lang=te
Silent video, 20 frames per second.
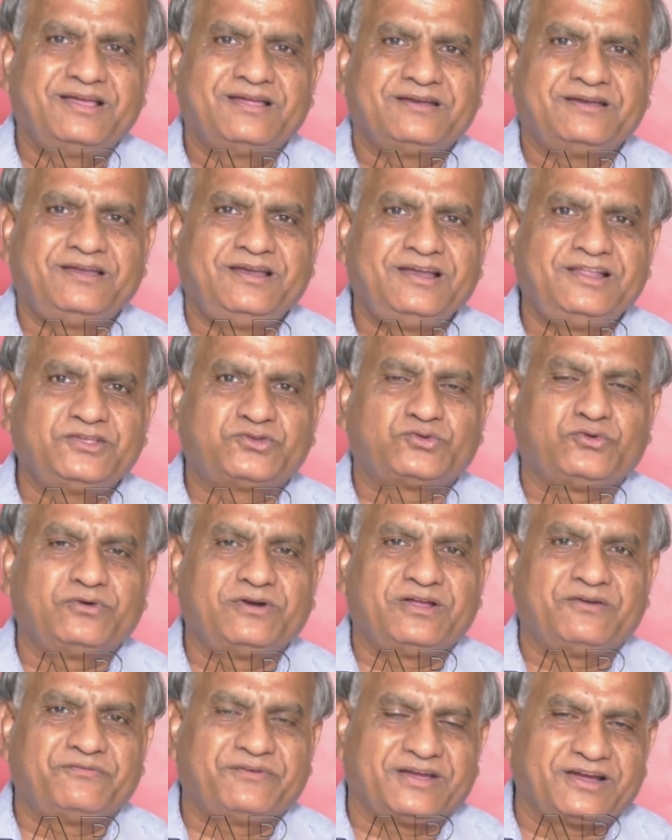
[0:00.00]
ఢిల్లీ
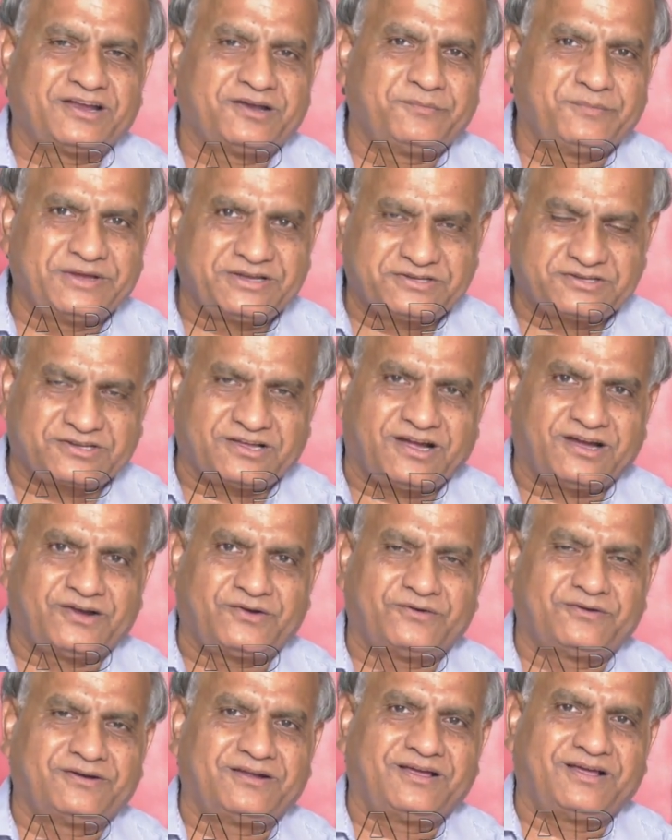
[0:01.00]
స్కూల్ ఆఫ్ ఎకనామిక్స్
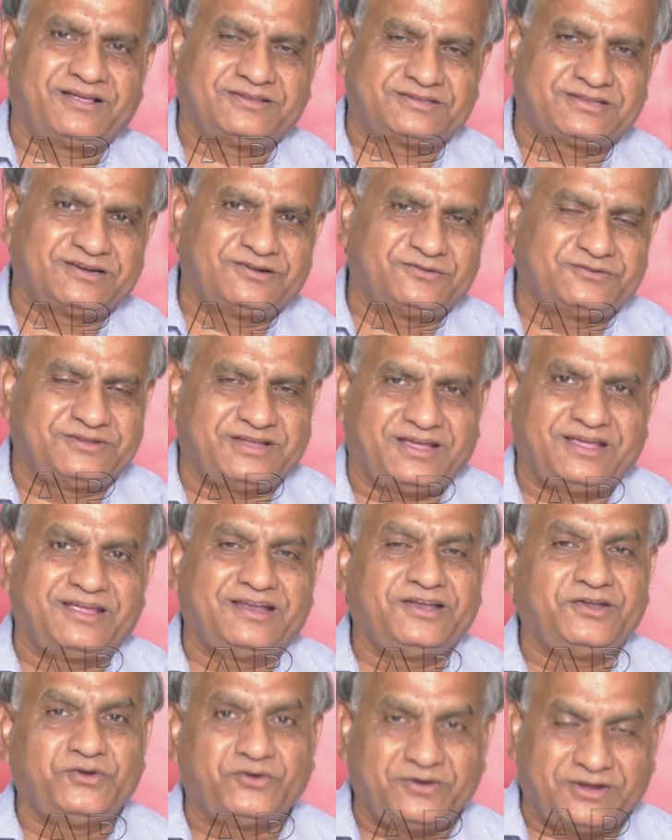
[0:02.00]
కాకుండా అసలు
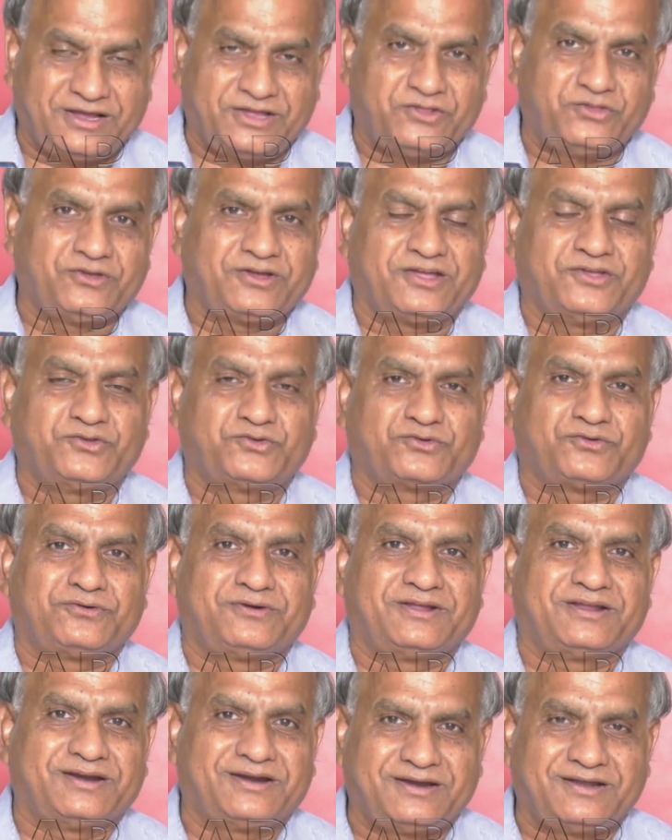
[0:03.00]
జేఎన్యూనే ఎందుకు
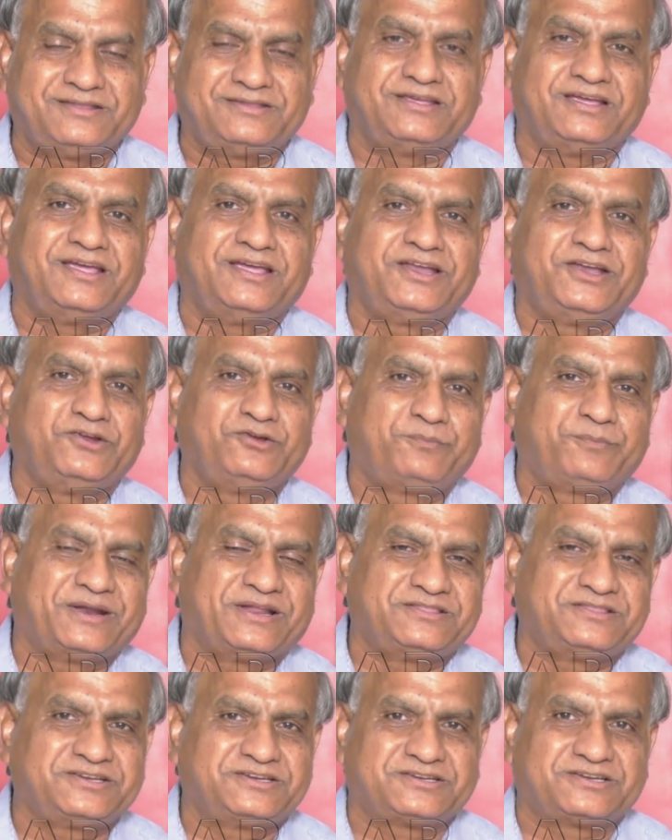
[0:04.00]
ఎంచుకున్నారంటే జేఎన్యూ
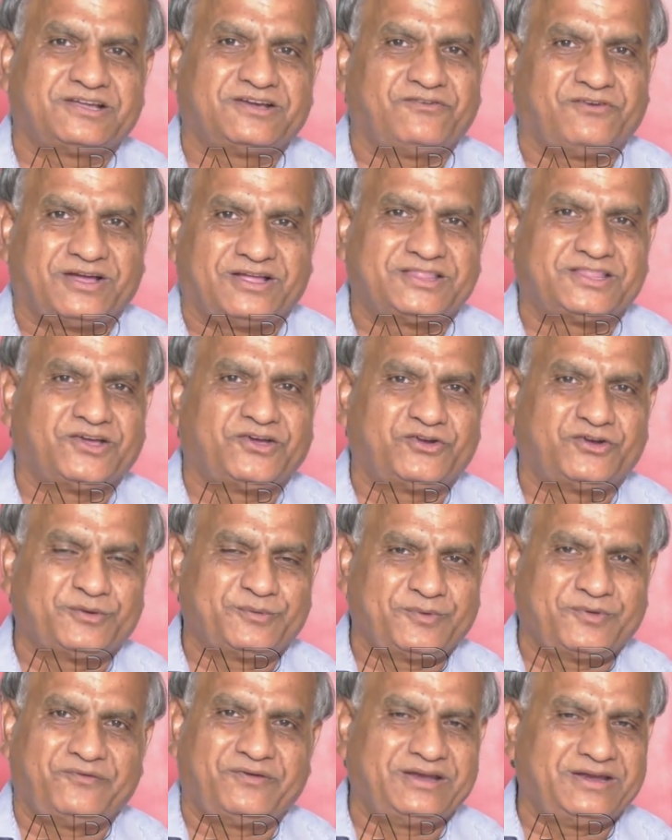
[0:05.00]
ప్రతిష్ట
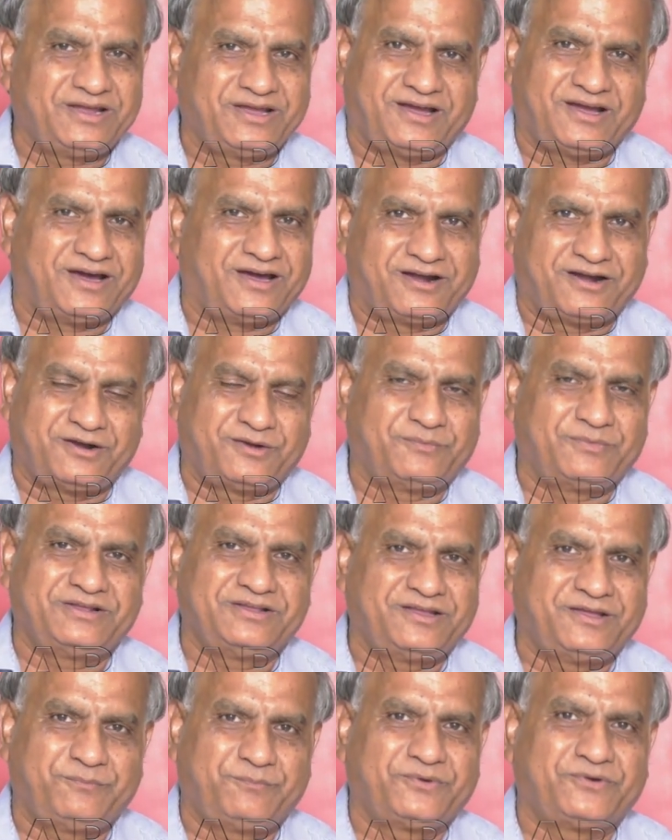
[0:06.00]
వాతావరణం ఇవన్నీ కారణం
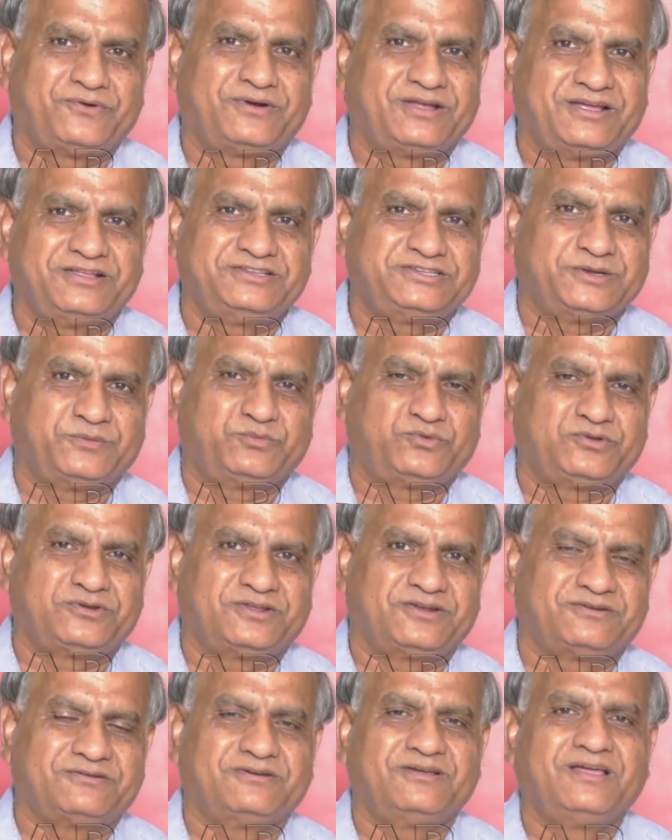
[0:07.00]
అని చెప్పి కూడా ఆయన
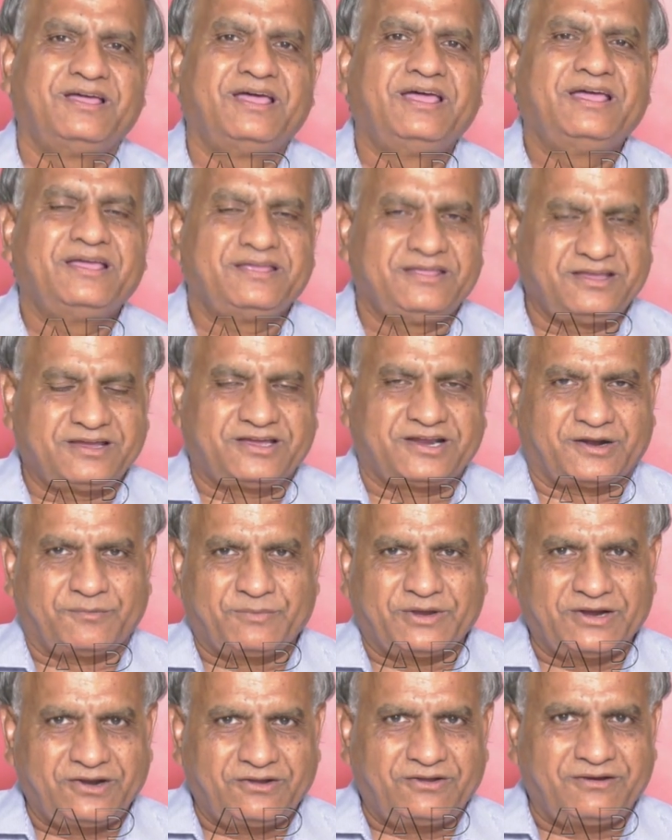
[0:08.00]
చెప్తున్నారు ఈ
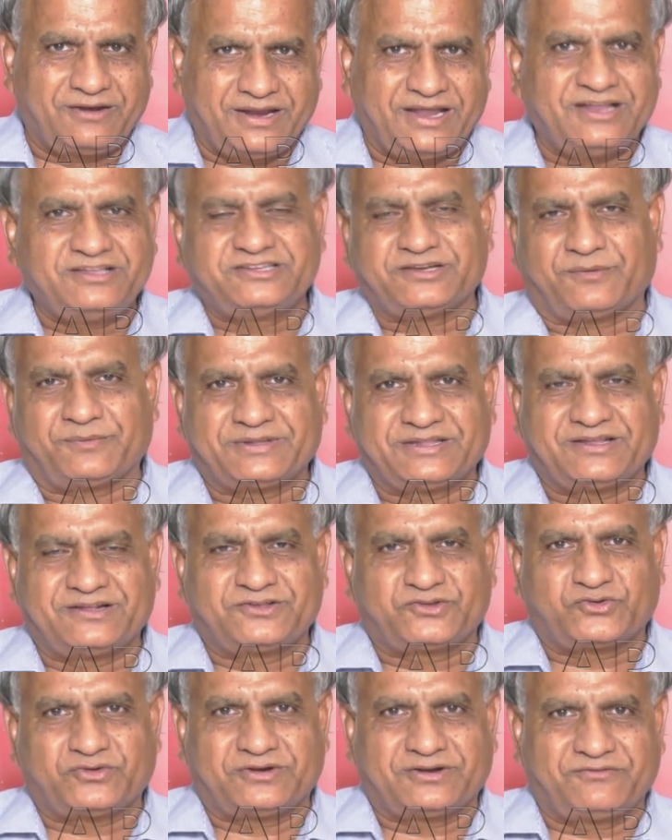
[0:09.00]
క్రమంలో నేను
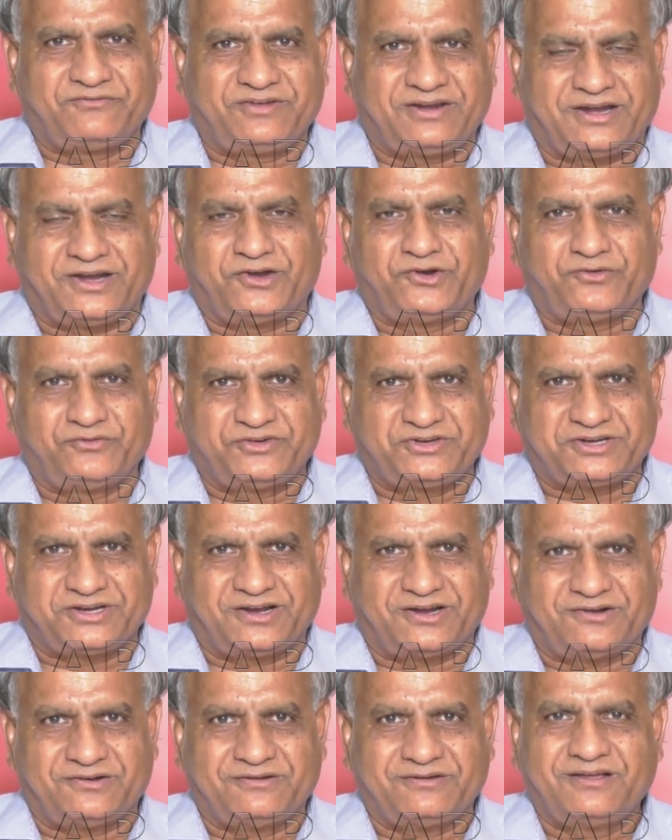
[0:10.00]
చెప్పదలుచుకున్నవి రెండు
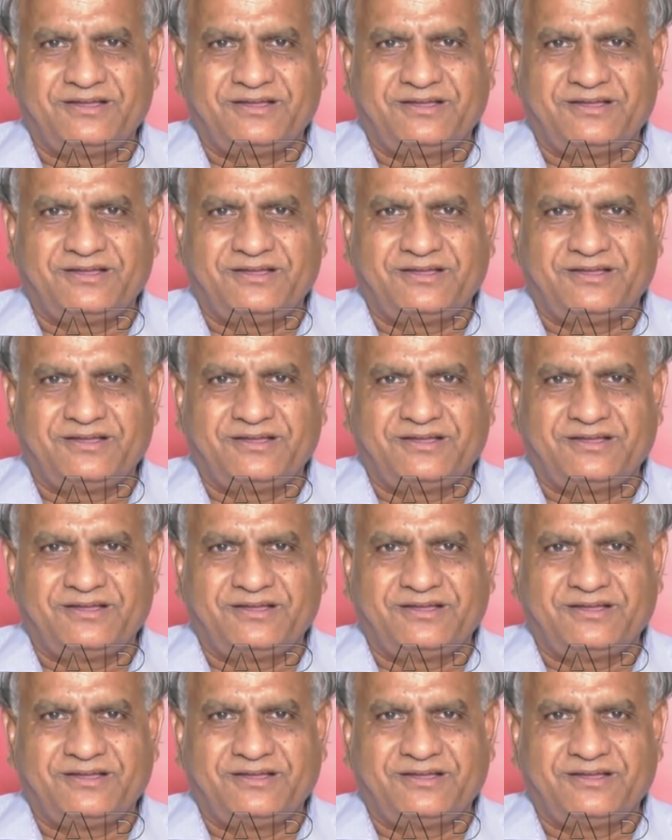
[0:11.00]
విషయాలు